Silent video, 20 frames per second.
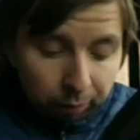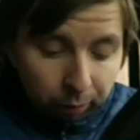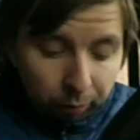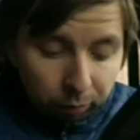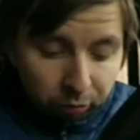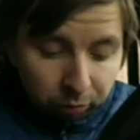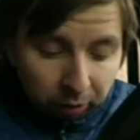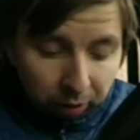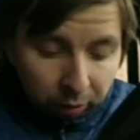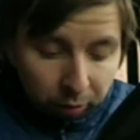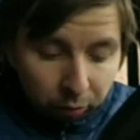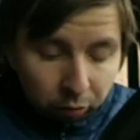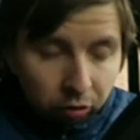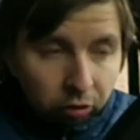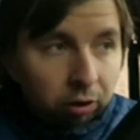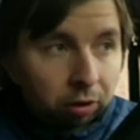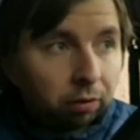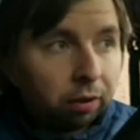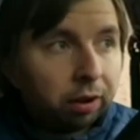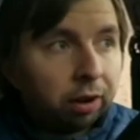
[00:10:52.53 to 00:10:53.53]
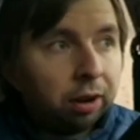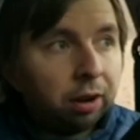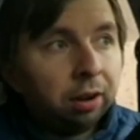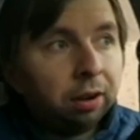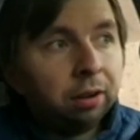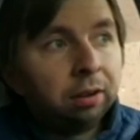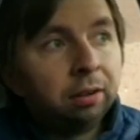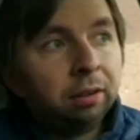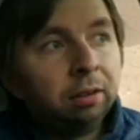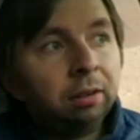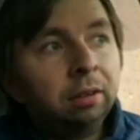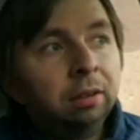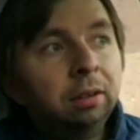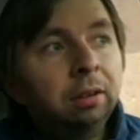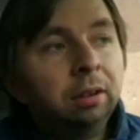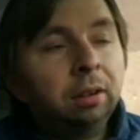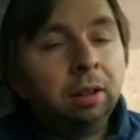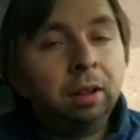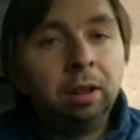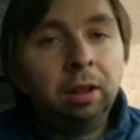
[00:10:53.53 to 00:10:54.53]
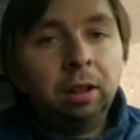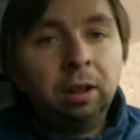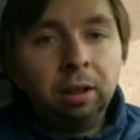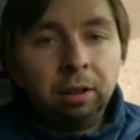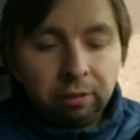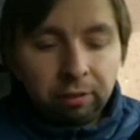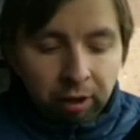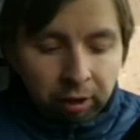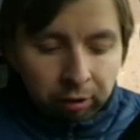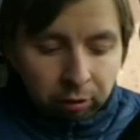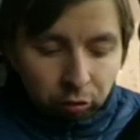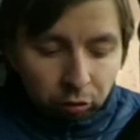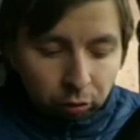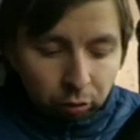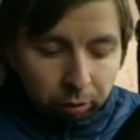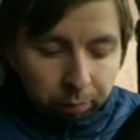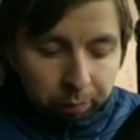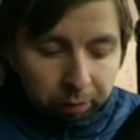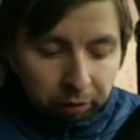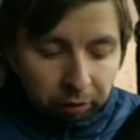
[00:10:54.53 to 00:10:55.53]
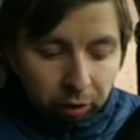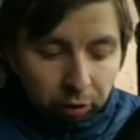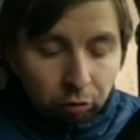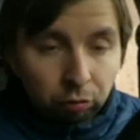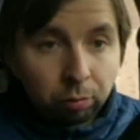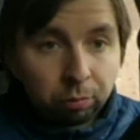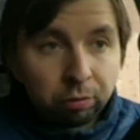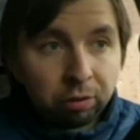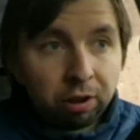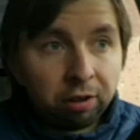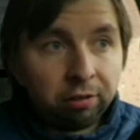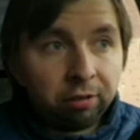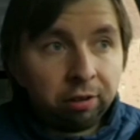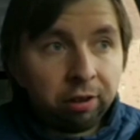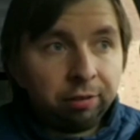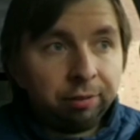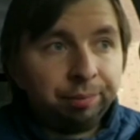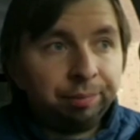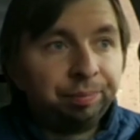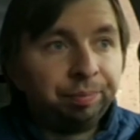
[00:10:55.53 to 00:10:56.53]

в общем, короче говоря, знаете, что, ребят, хочу вам сказать?